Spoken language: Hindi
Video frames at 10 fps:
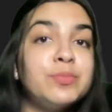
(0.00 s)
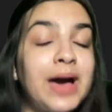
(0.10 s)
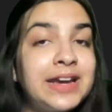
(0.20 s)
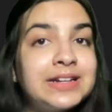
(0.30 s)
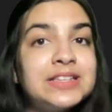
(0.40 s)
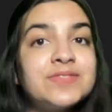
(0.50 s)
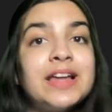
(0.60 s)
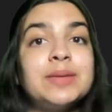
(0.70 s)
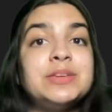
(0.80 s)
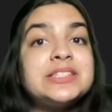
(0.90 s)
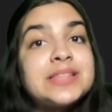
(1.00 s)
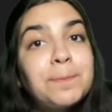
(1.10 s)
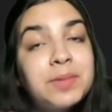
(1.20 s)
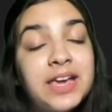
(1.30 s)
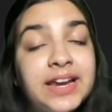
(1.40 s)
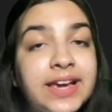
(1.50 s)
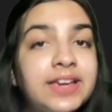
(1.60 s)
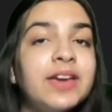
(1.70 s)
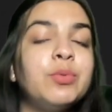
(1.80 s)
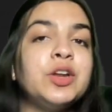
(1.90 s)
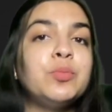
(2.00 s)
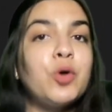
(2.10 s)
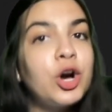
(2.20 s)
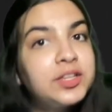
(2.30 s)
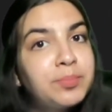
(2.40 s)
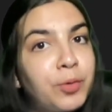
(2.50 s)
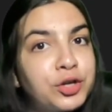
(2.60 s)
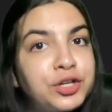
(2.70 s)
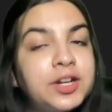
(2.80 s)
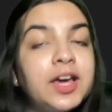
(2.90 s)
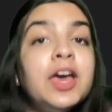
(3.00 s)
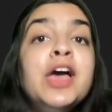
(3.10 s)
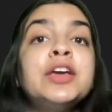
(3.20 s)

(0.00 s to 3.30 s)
ह्यूमैनिटीज वाले भी सबके लिए ये वीडियो बहुत इंपॉर्टेंट है